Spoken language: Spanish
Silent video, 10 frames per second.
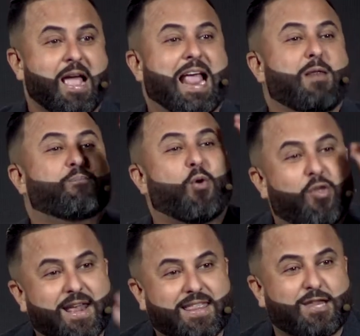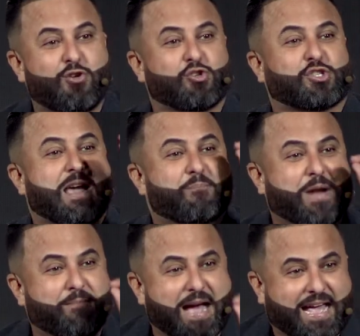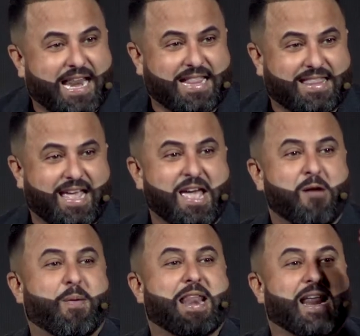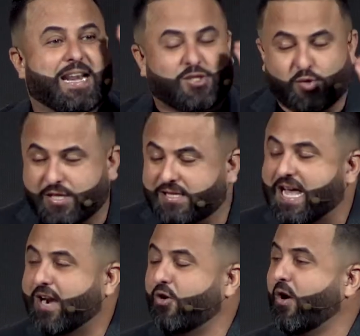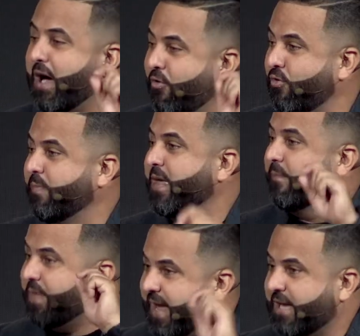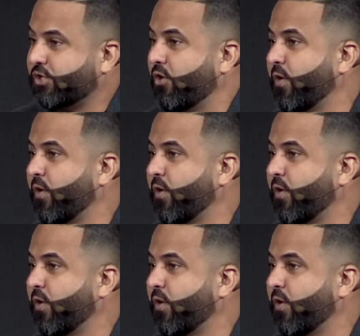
el poder de Dios siempre es más grande para resucitarnos aún de esos